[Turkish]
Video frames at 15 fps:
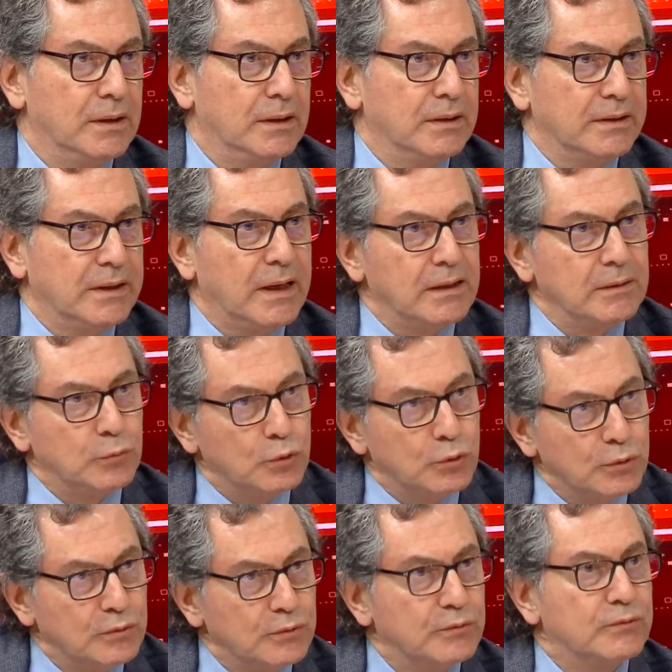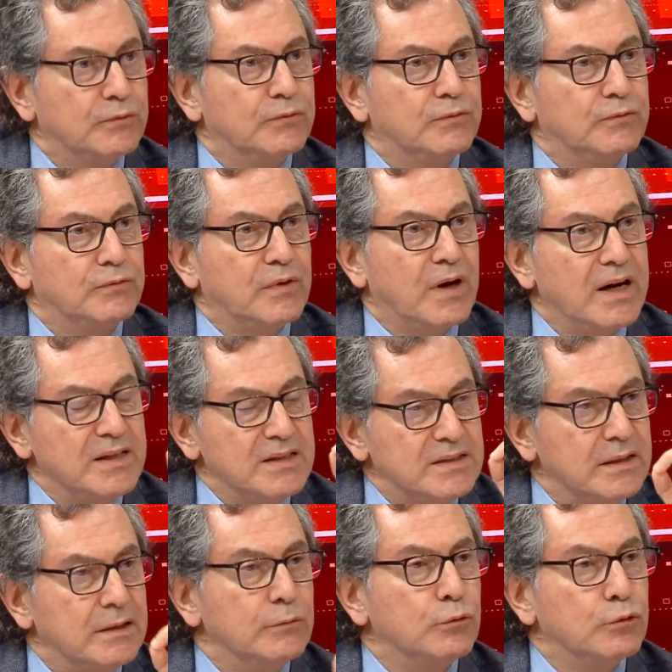Yani bu
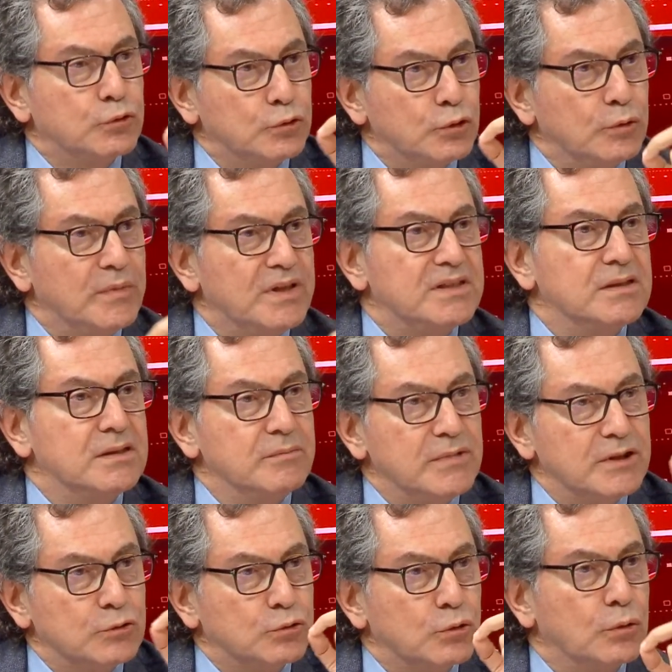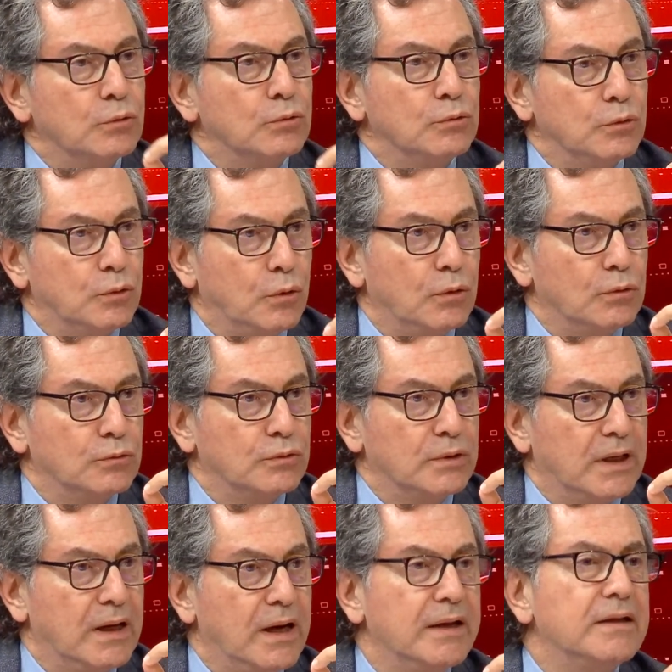faizlerin düşürülmesinin bir zorunluluk
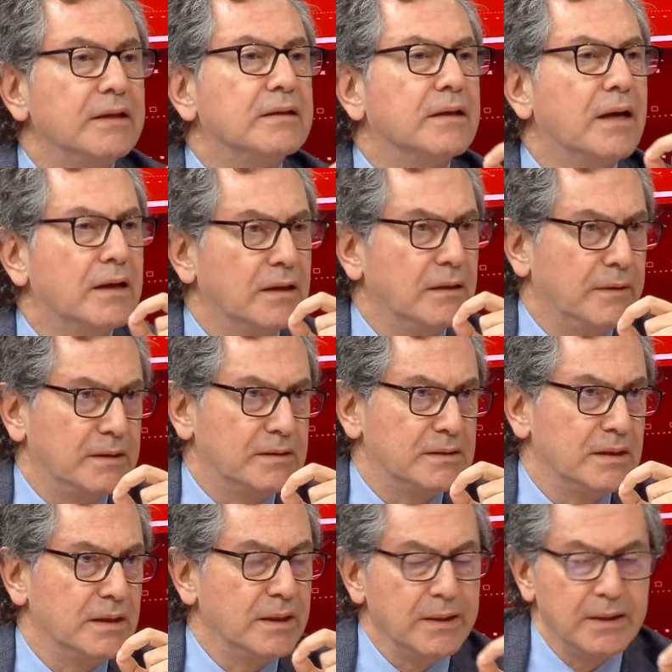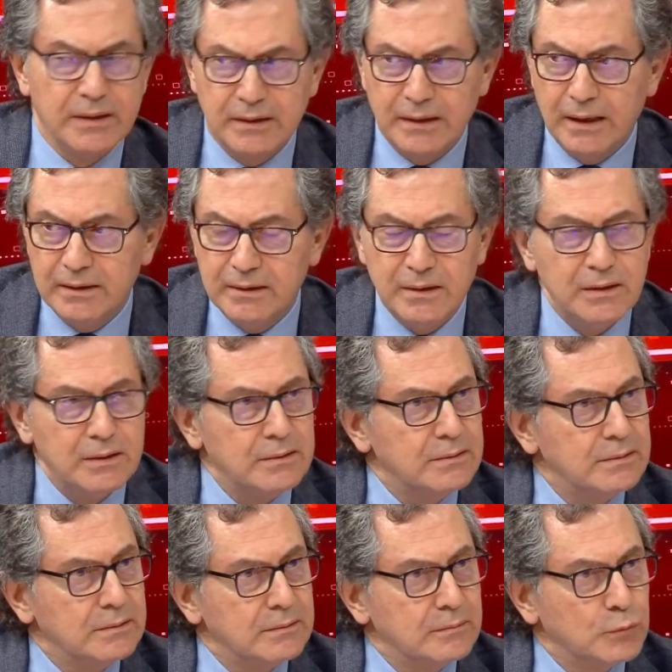olduğuna hayır ikna edemez. Kendi
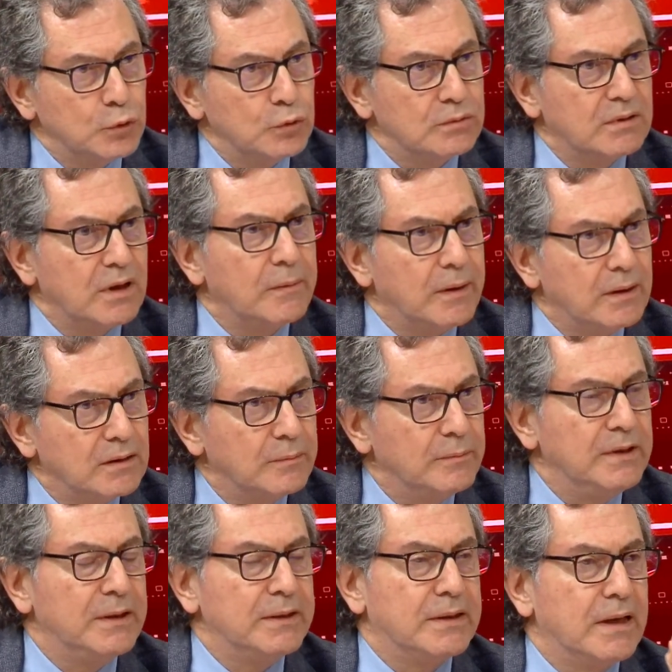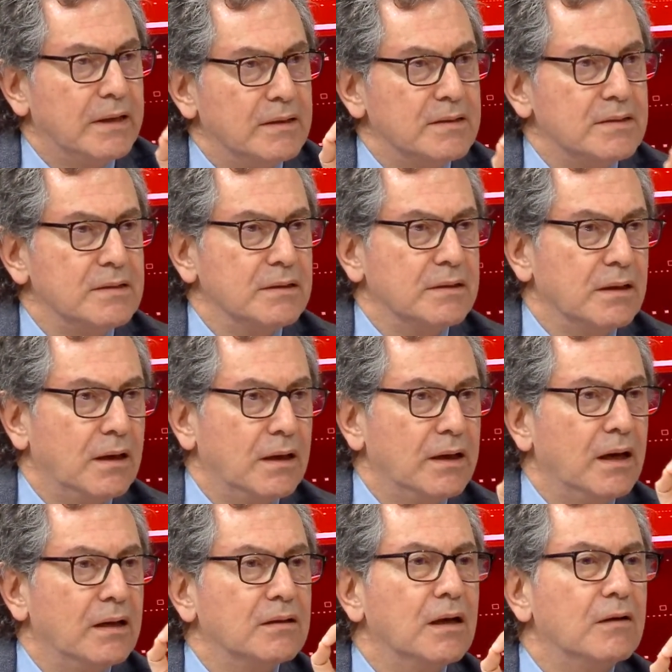bu tam anlamıyla kendisini
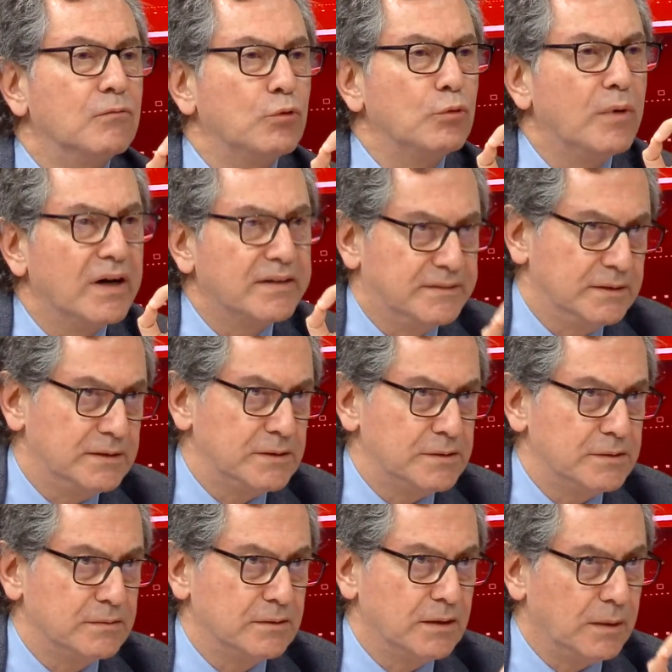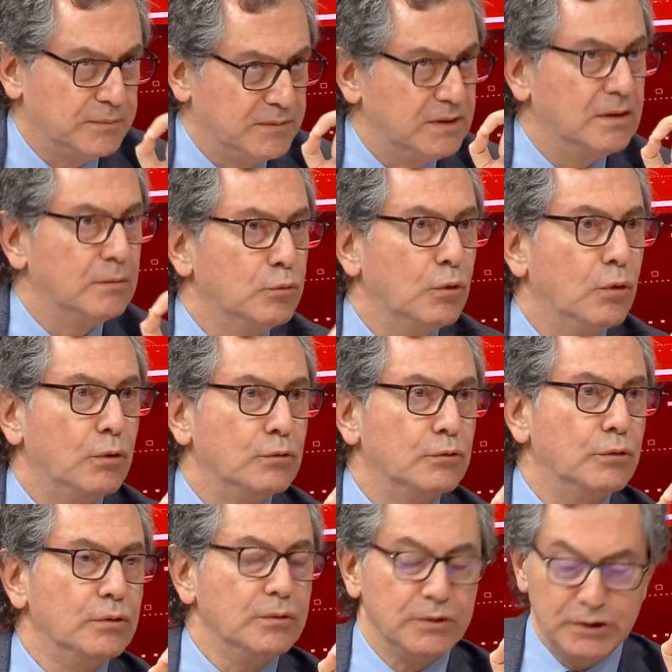ayağından vurmaktır. Yaptığı da
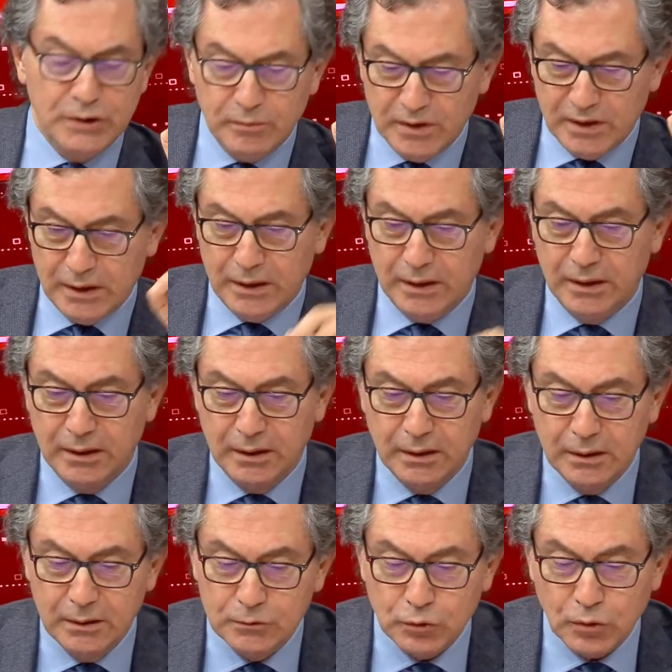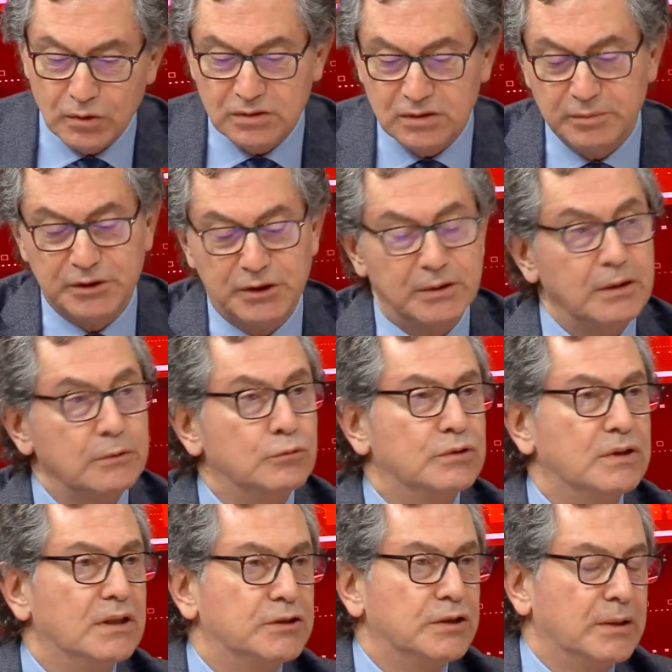oldu. Şimdi çok hızlı bir şekilde
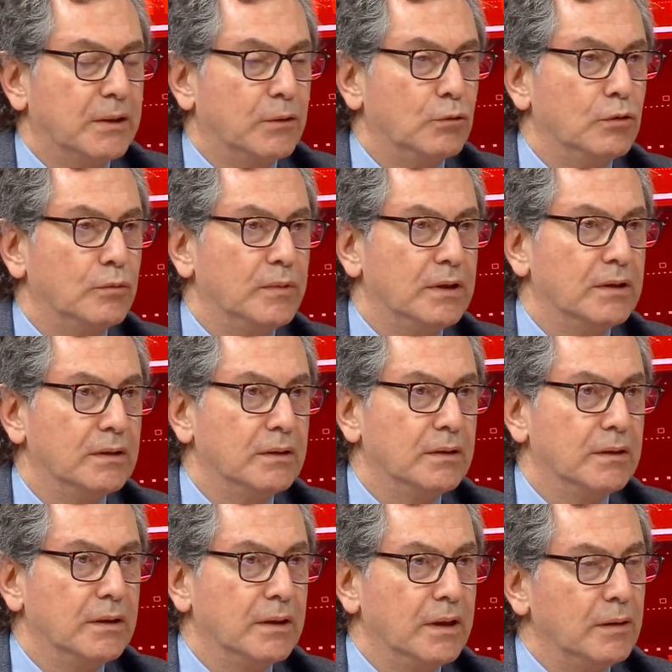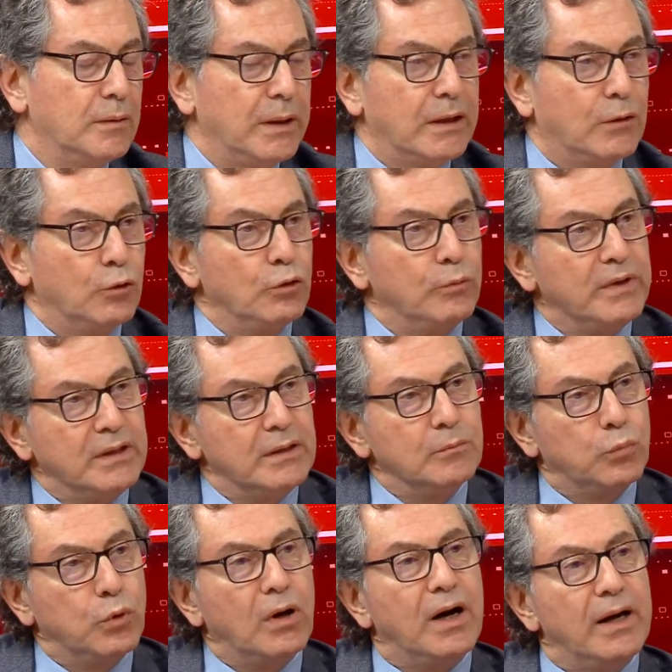düzelecek ekonomi. E,
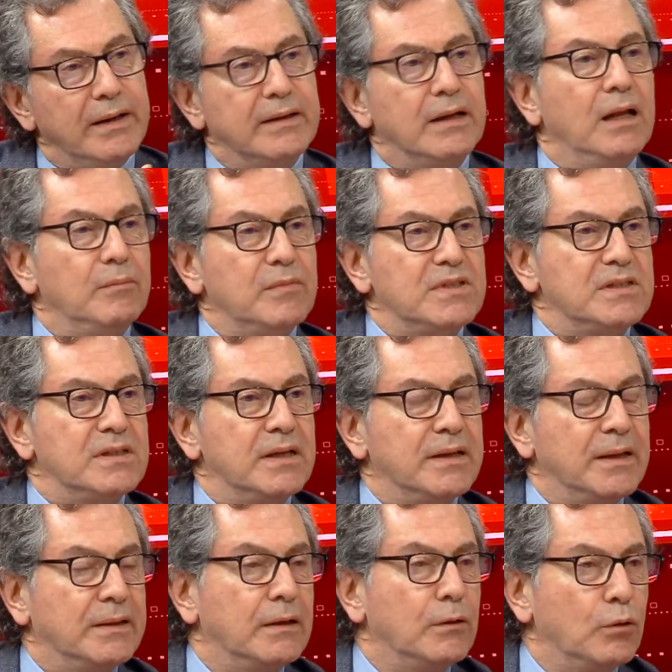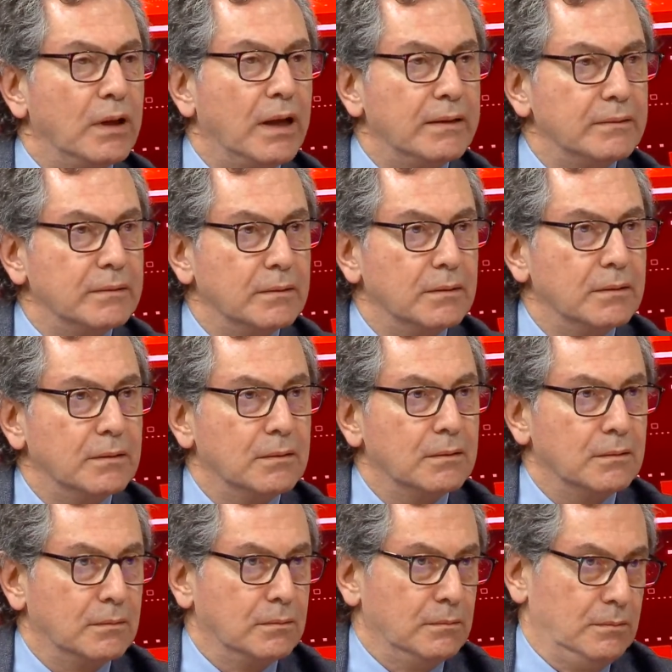ekonominin bu hale gelmesine neden olan
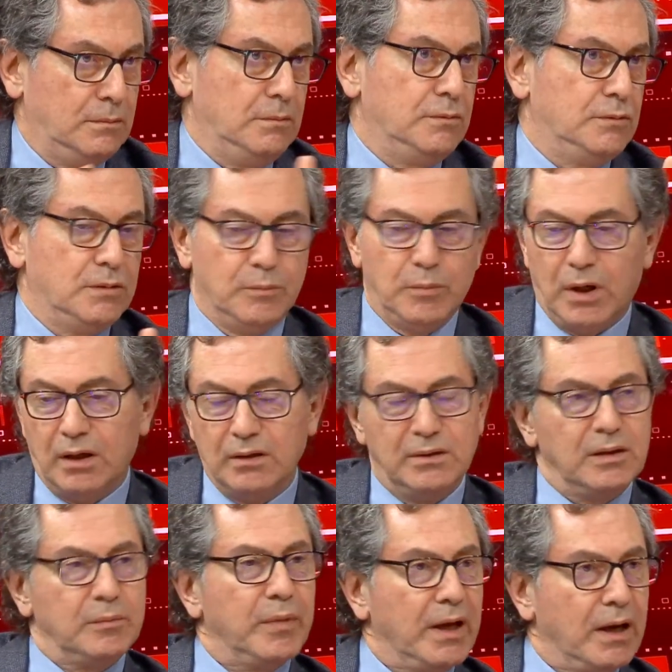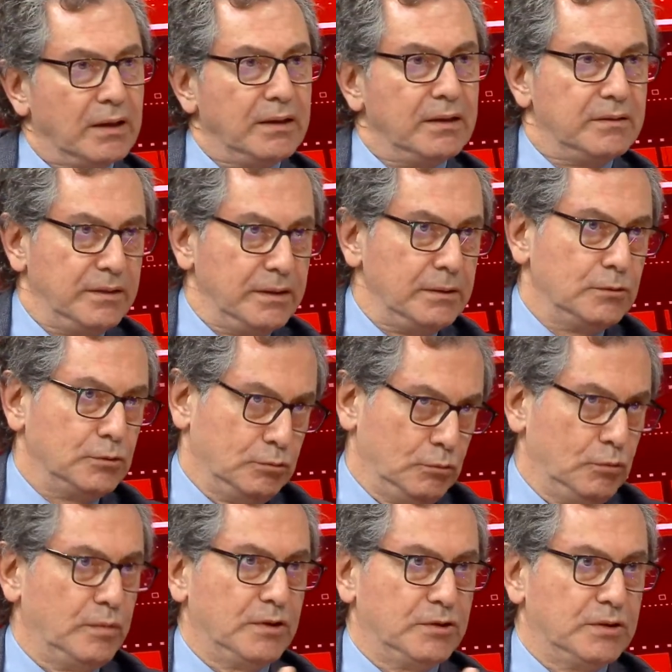e, işte bağlılık beyan ettiği
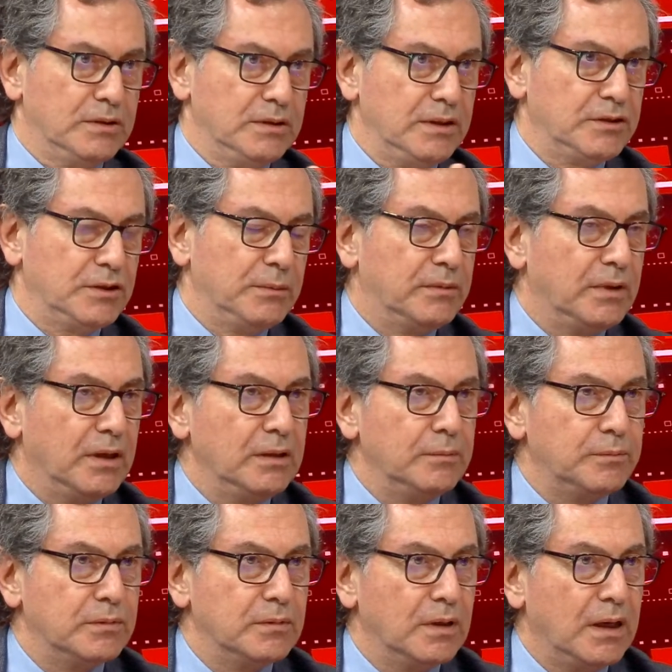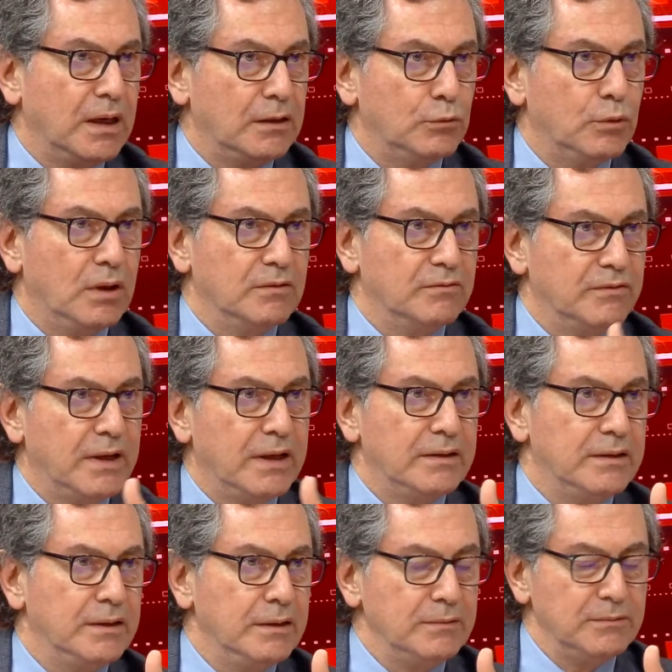Cumhurbaşkanı Recep Tayyip Erdoğan
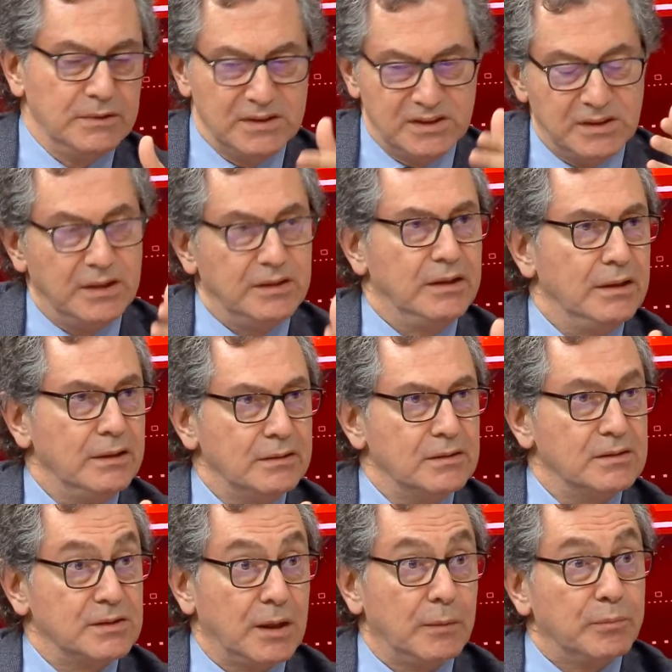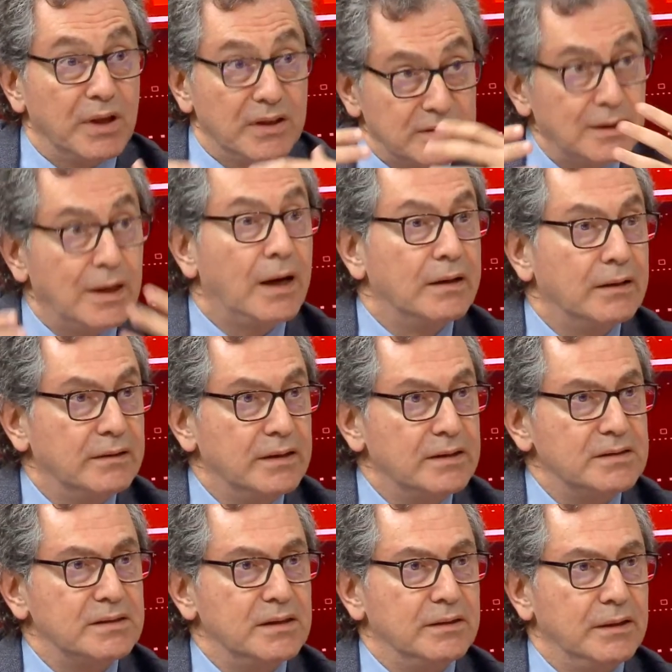verdiği, istediği, saplantı halinde
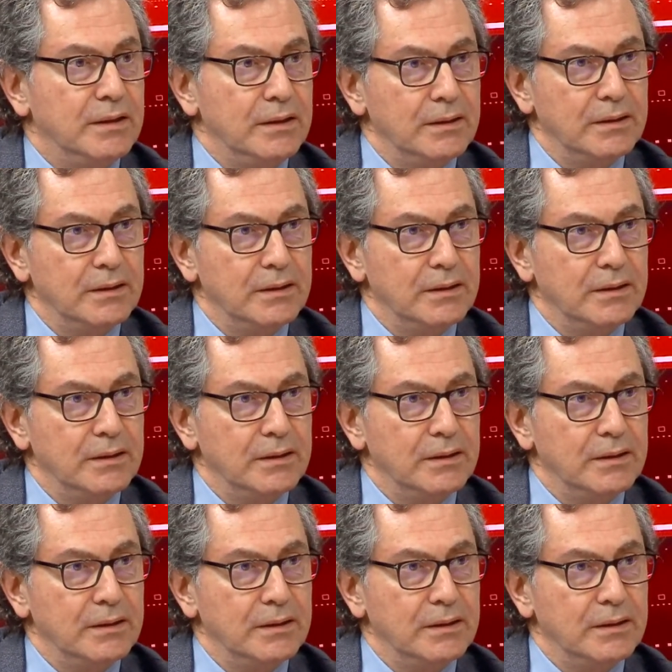istediği,